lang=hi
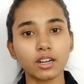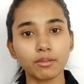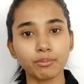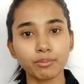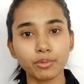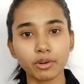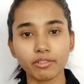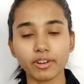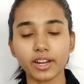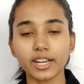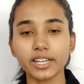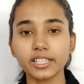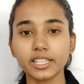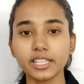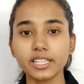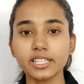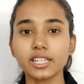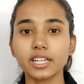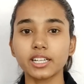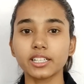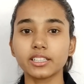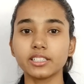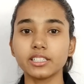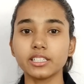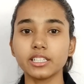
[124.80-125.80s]
प्रोवाइड नहीं
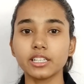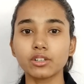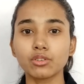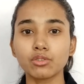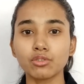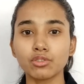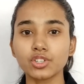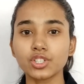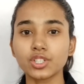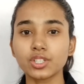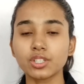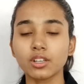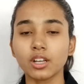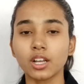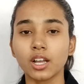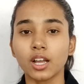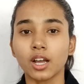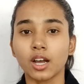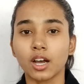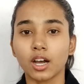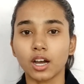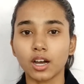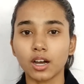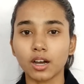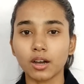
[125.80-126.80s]
करती ये कोर्स
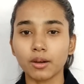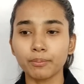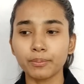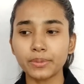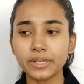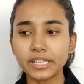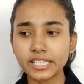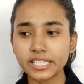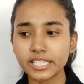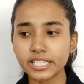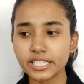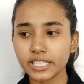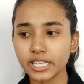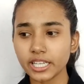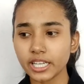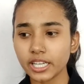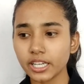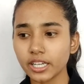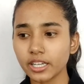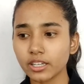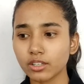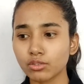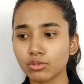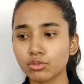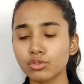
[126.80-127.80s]
बी
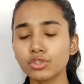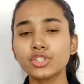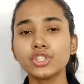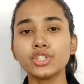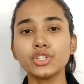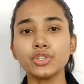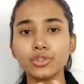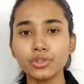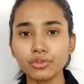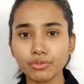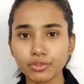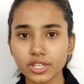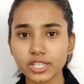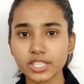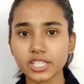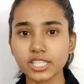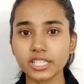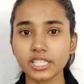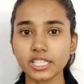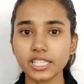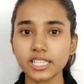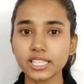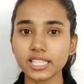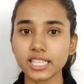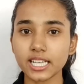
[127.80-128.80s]
कुछ
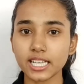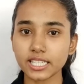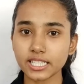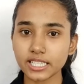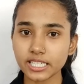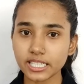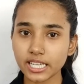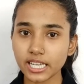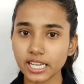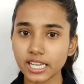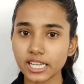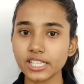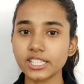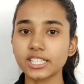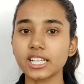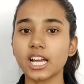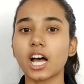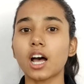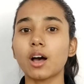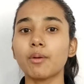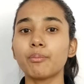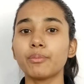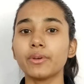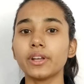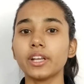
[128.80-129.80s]
यूनिवर्सिटीज़ ऐसी हैं
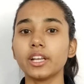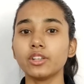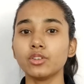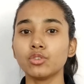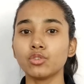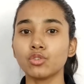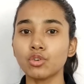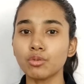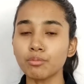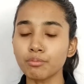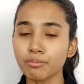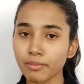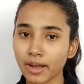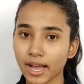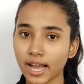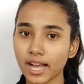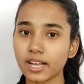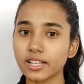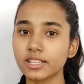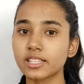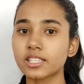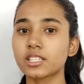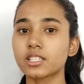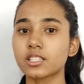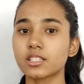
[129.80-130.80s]
जहाँ पे यू नो
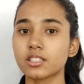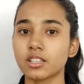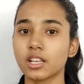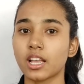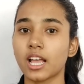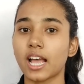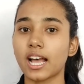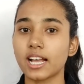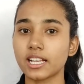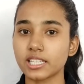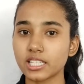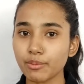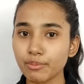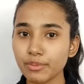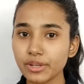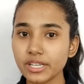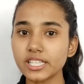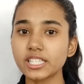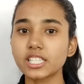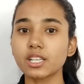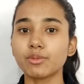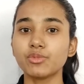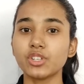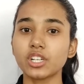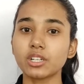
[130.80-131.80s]
मैथ्स एज अ
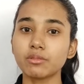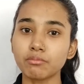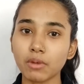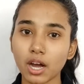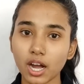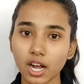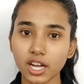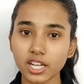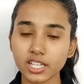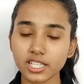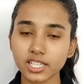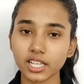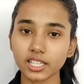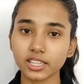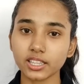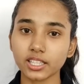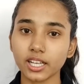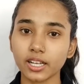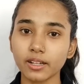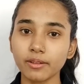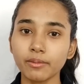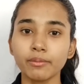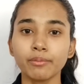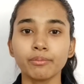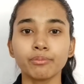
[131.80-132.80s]
मेन सब्जेक्ट मांगा
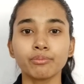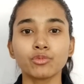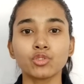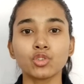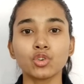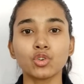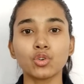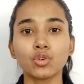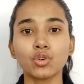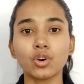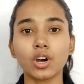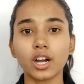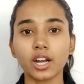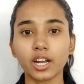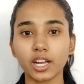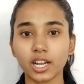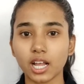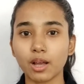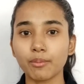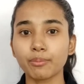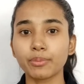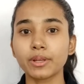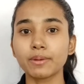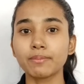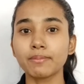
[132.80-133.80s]
जाता है तो अगर
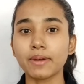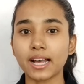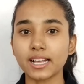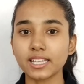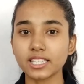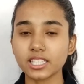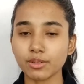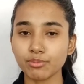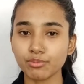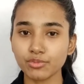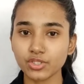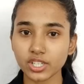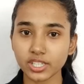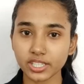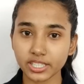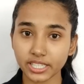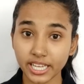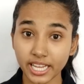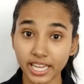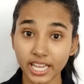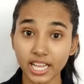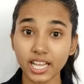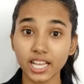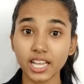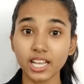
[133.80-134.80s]
आपके मैथ सब्जेक्ट
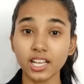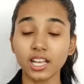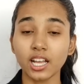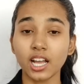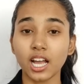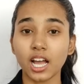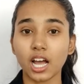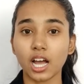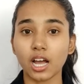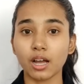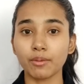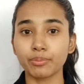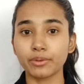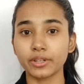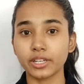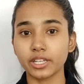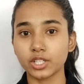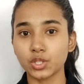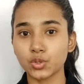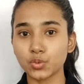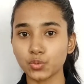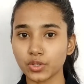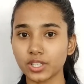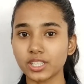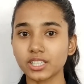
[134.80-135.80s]
है आपके
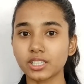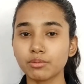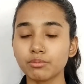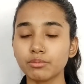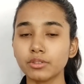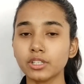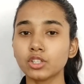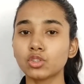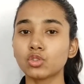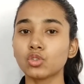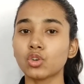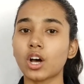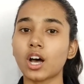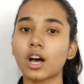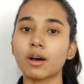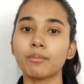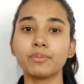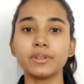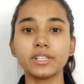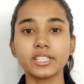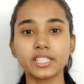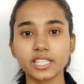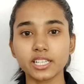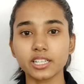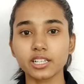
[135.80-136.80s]
ट्वेल्थ में तो आप
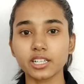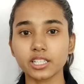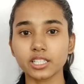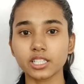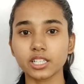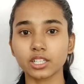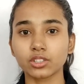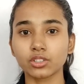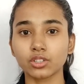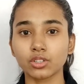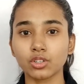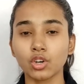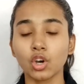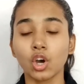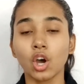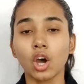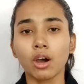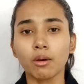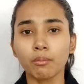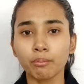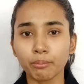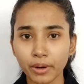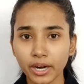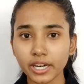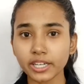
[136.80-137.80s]
इसे कर सकते
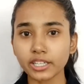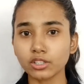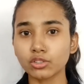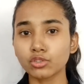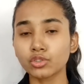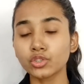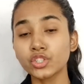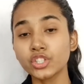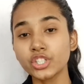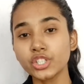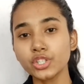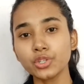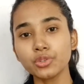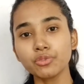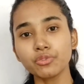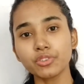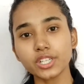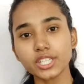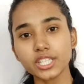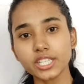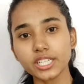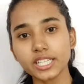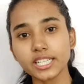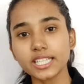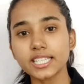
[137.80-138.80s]
हो बट कुछ
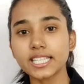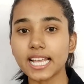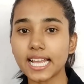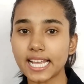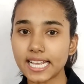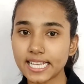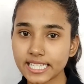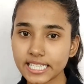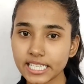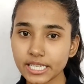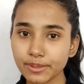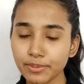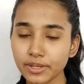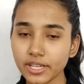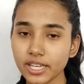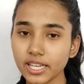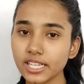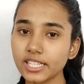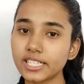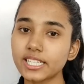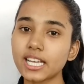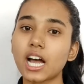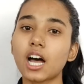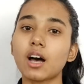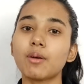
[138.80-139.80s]
यूनिवर्सिटीज़ ऐसी भी
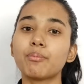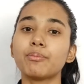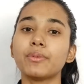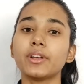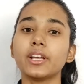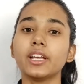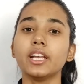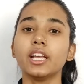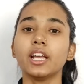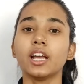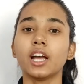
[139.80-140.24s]
है जहाँ पे